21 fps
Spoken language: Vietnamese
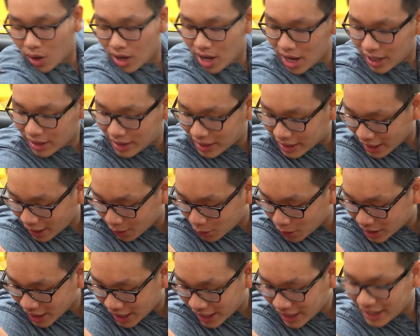Tuy nhiên thì theo
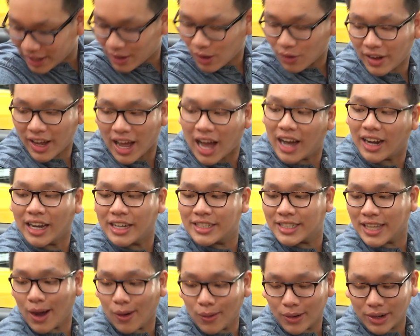tôi thấy thì có vẻ hàng ghế
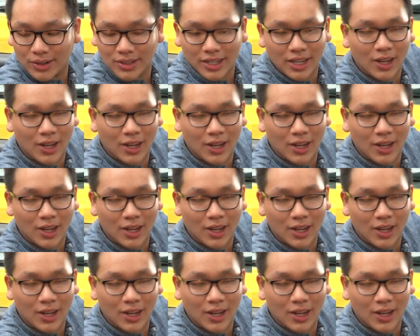sau thì nó